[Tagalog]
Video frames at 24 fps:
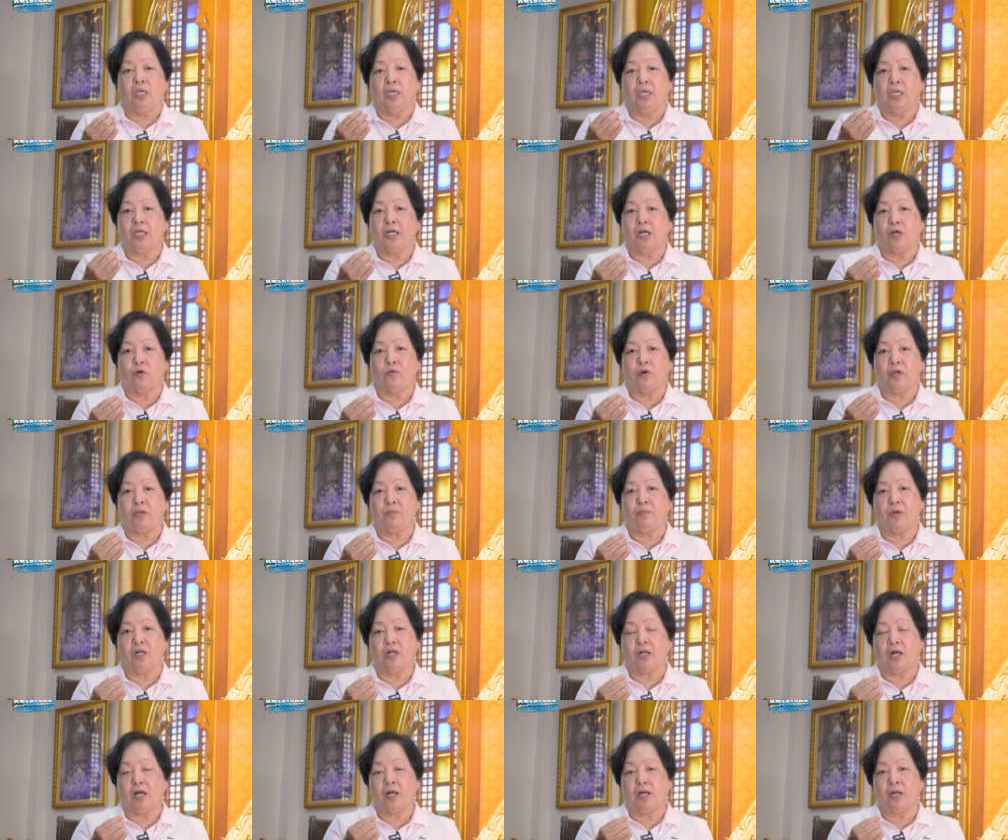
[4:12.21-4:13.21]
ikaw ay
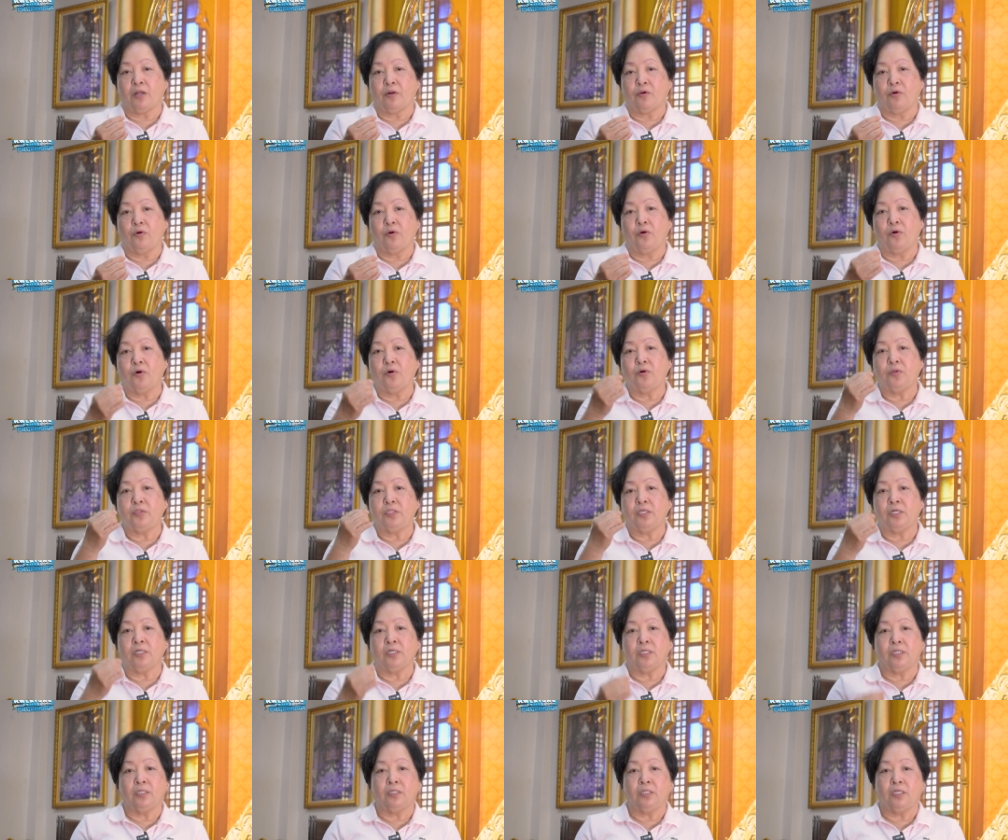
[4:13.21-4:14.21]
magkakaroon
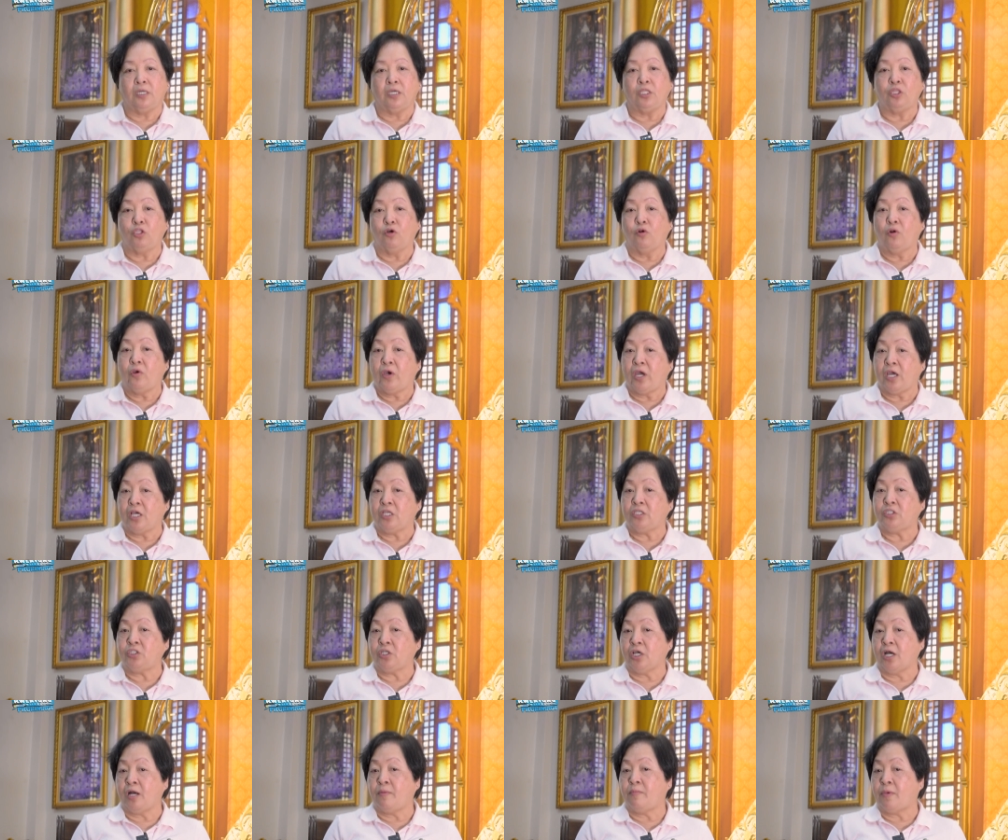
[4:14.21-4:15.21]
ng
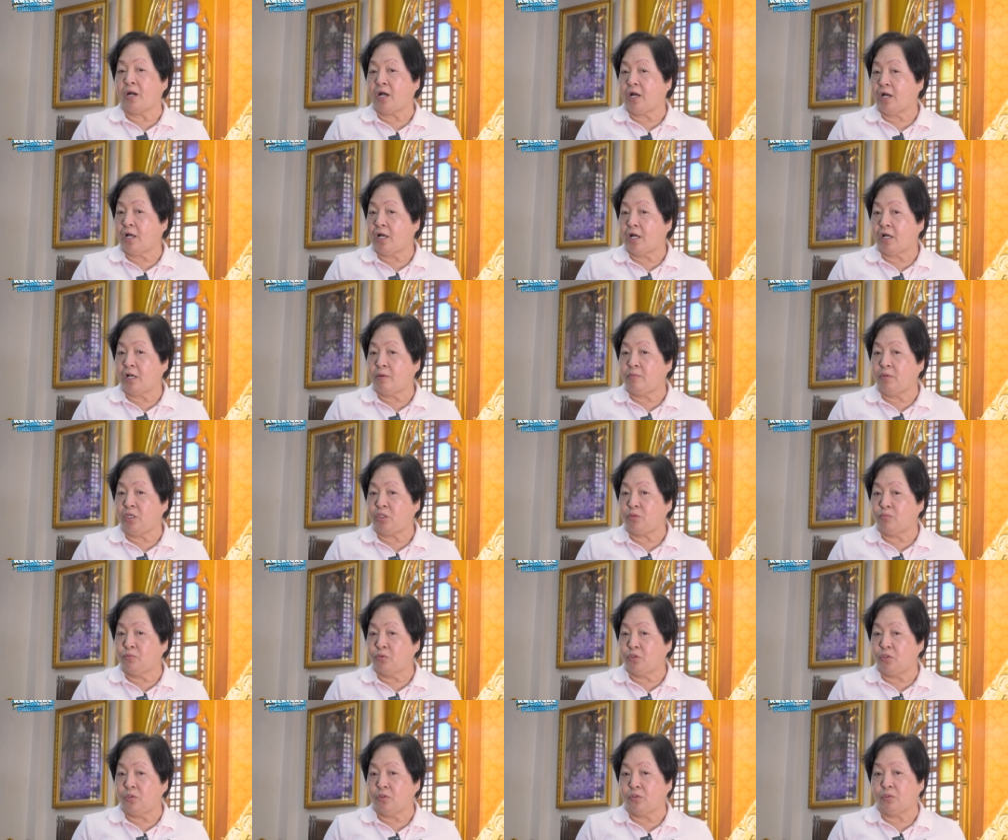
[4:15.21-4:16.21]
indulhensya, makakakamit
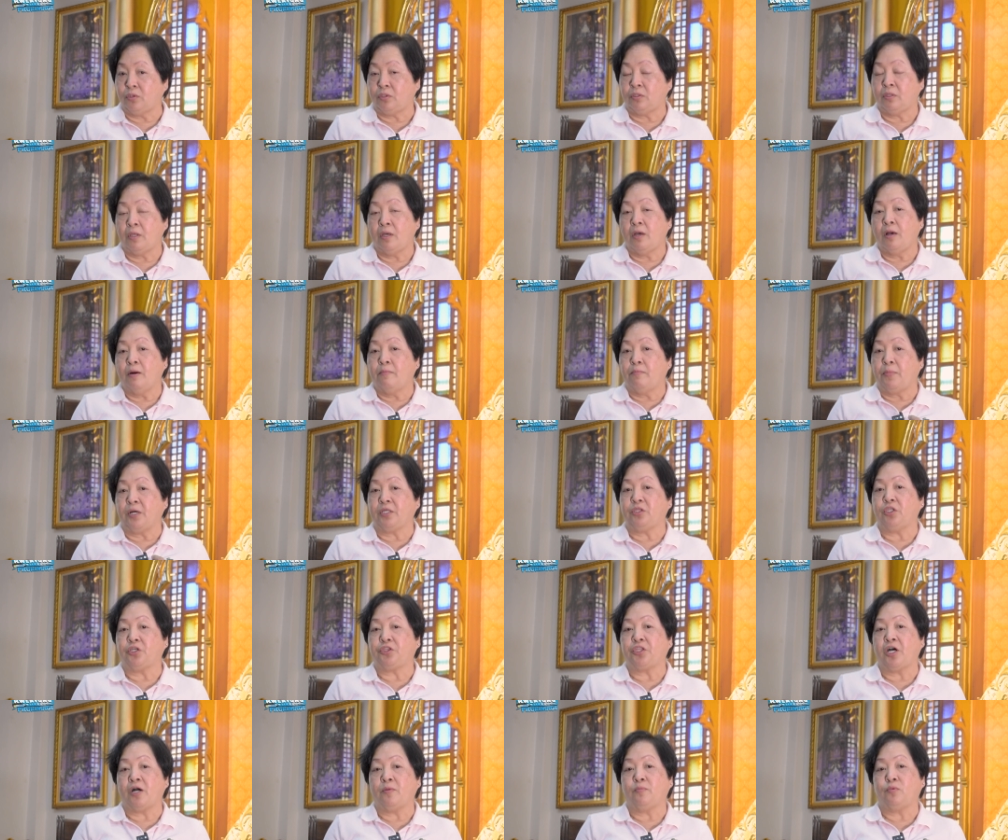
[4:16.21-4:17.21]
mo yun pag
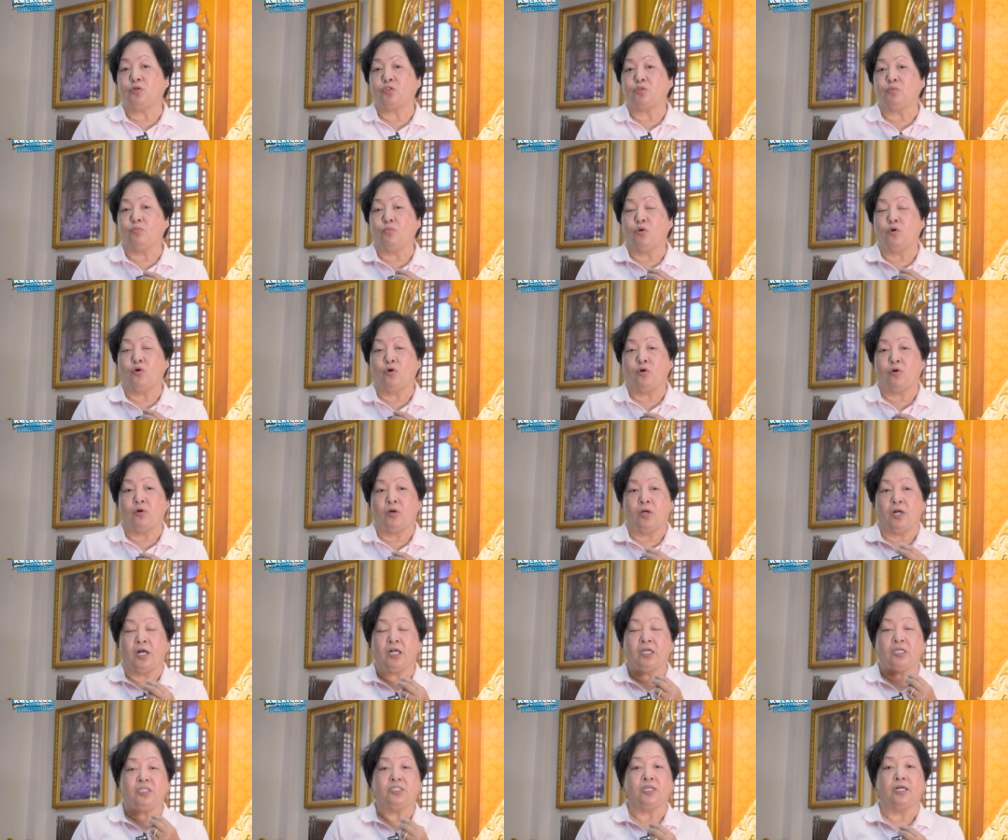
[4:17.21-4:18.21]
natapos mo
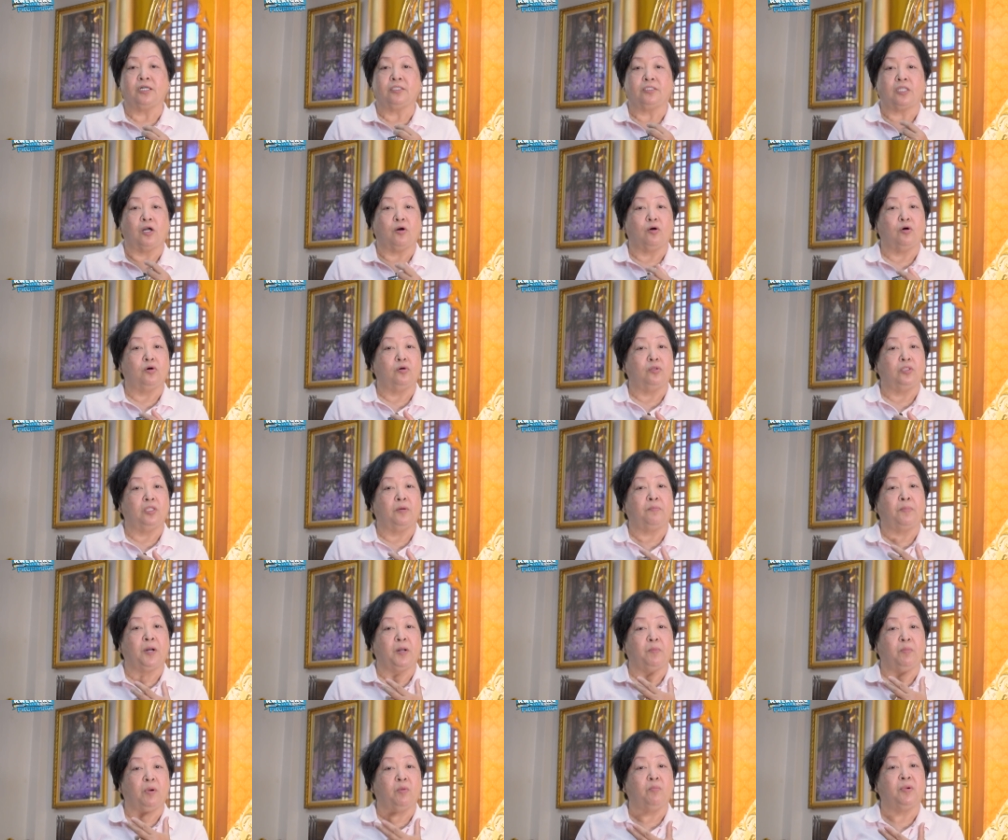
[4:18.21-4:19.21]
ang isang taon na
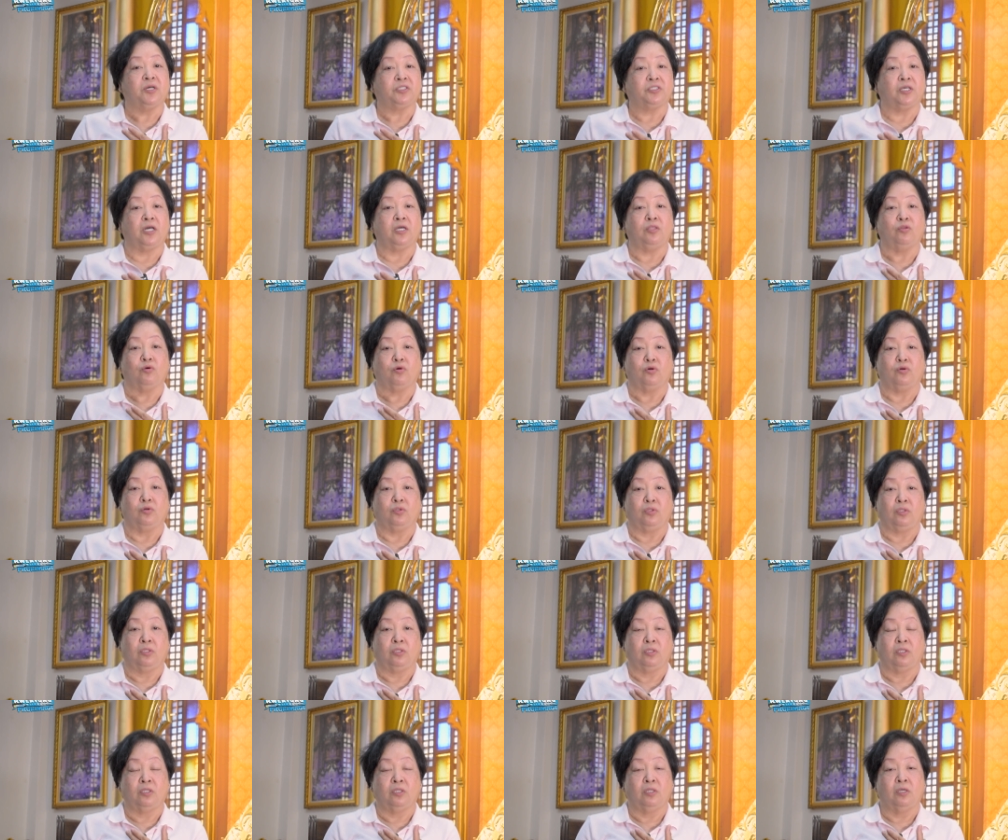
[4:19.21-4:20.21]
pagbabasa
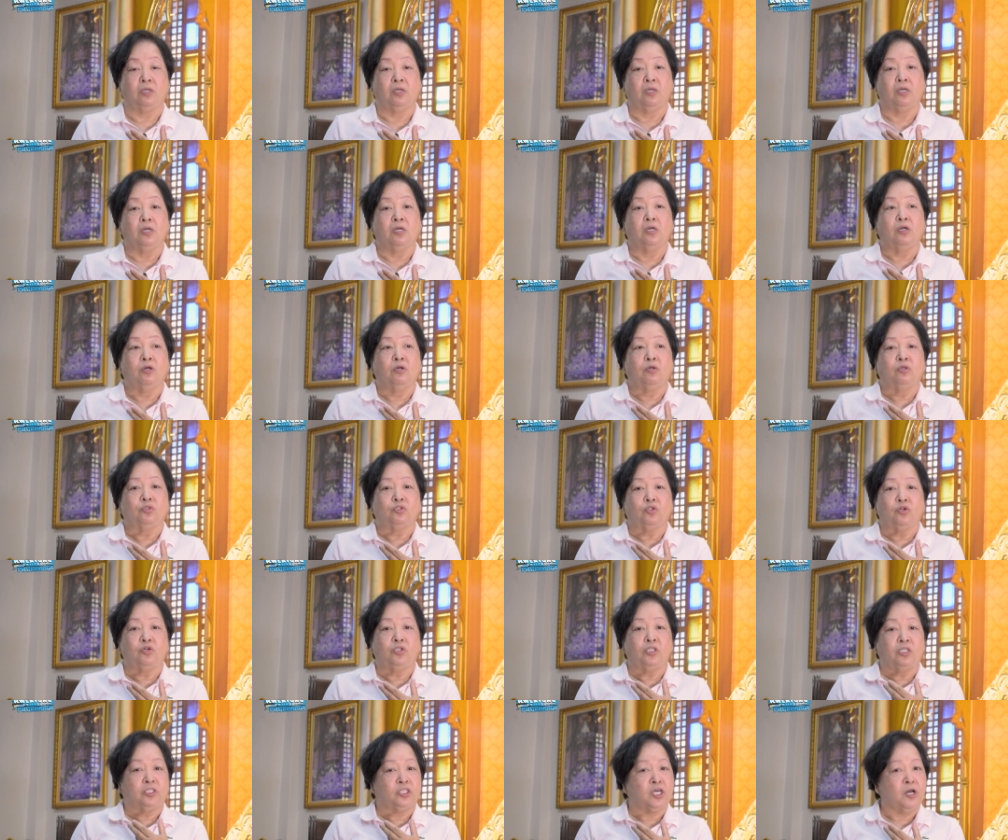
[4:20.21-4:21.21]
noon. So
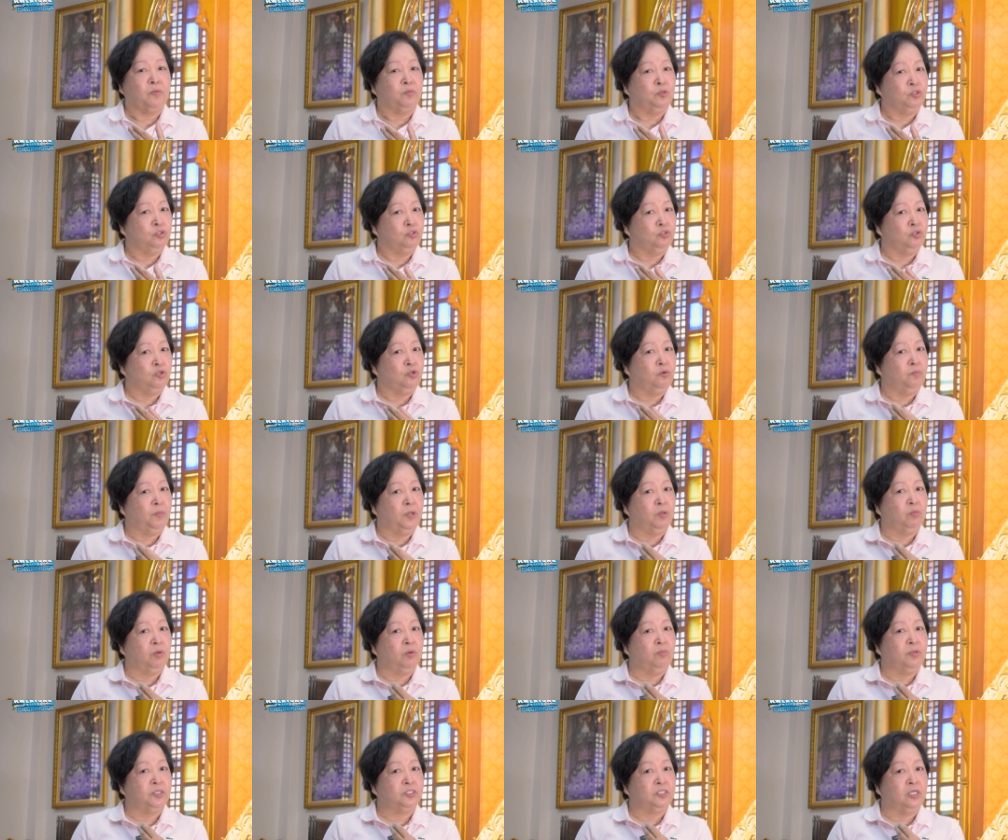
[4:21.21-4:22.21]
natapos ko yung
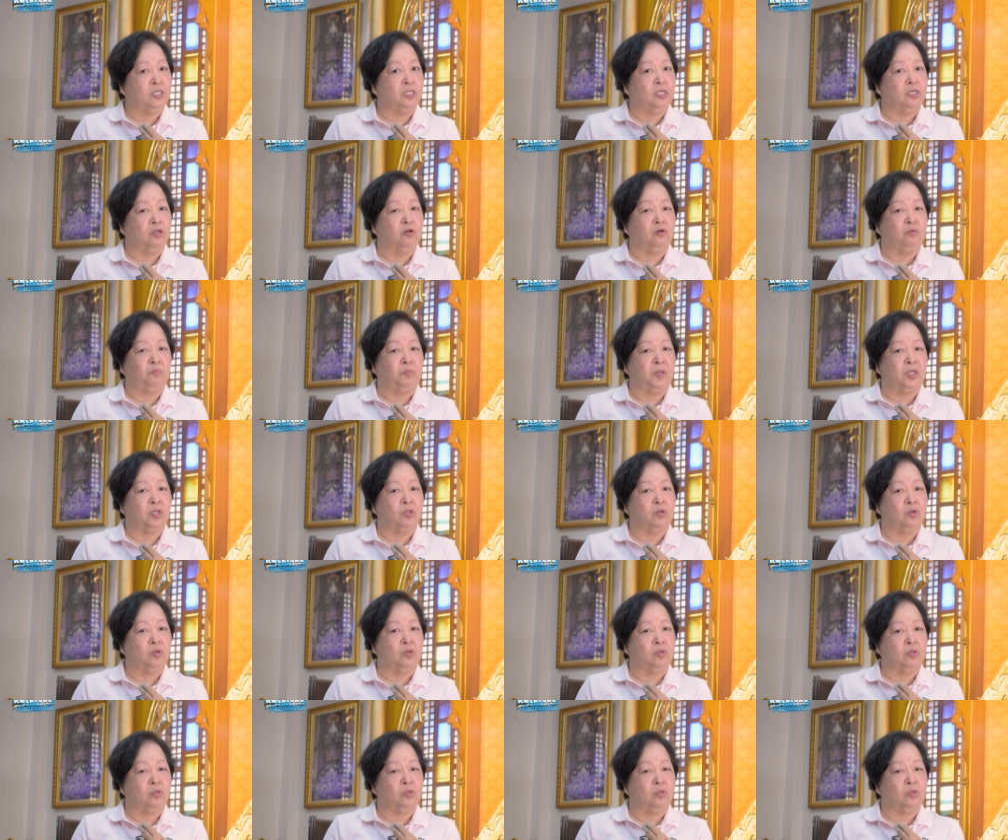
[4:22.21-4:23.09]
pagbabasa na yon pero